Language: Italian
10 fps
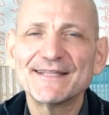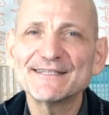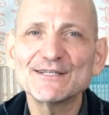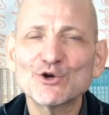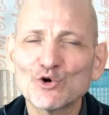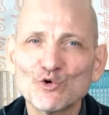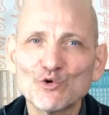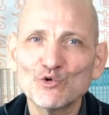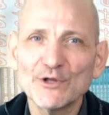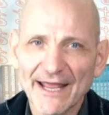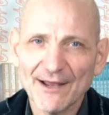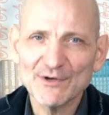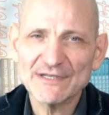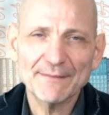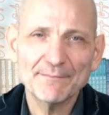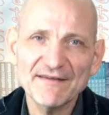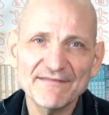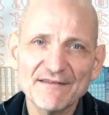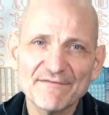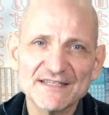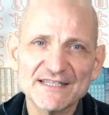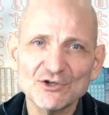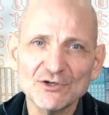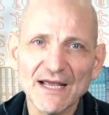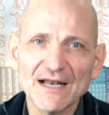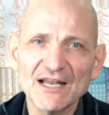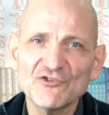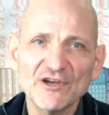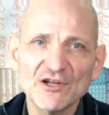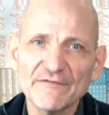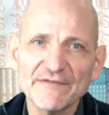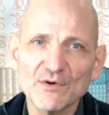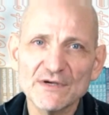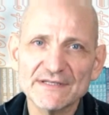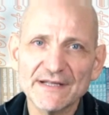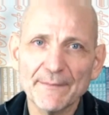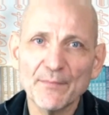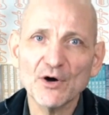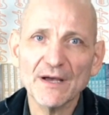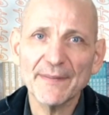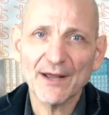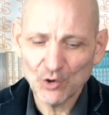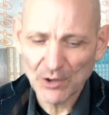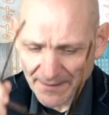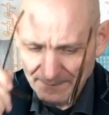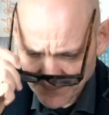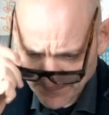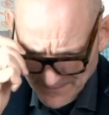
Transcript: Desidero concludere questa breve riflessione leggendovi queste poche parole.